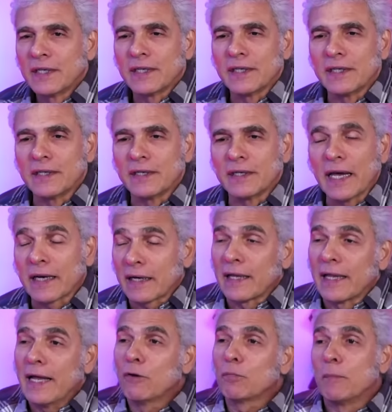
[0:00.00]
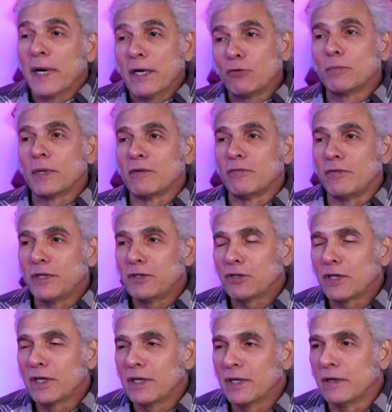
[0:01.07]
É, é, claro, mais uma vez,
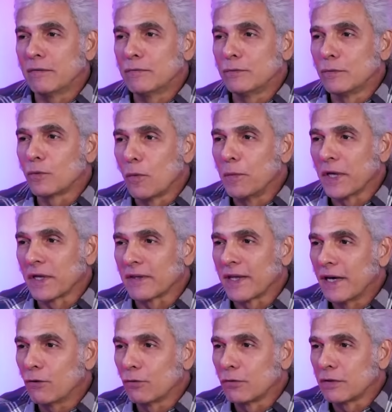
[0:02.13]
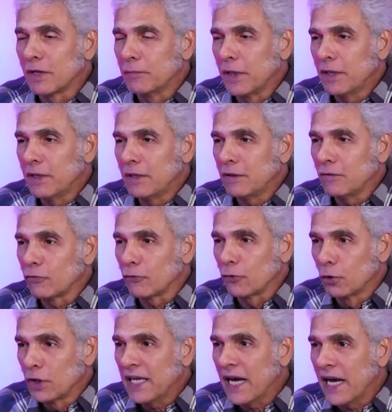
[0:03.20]
que é um comentário também
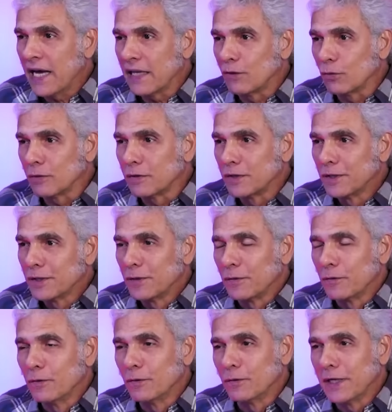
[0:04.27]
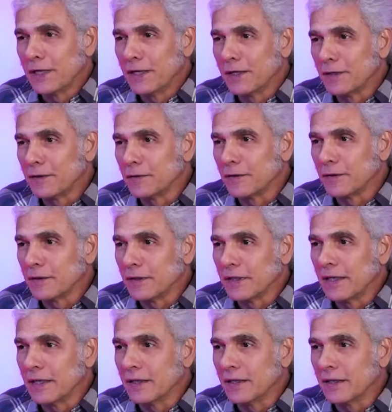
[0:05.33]
floreado. Sim, não é, é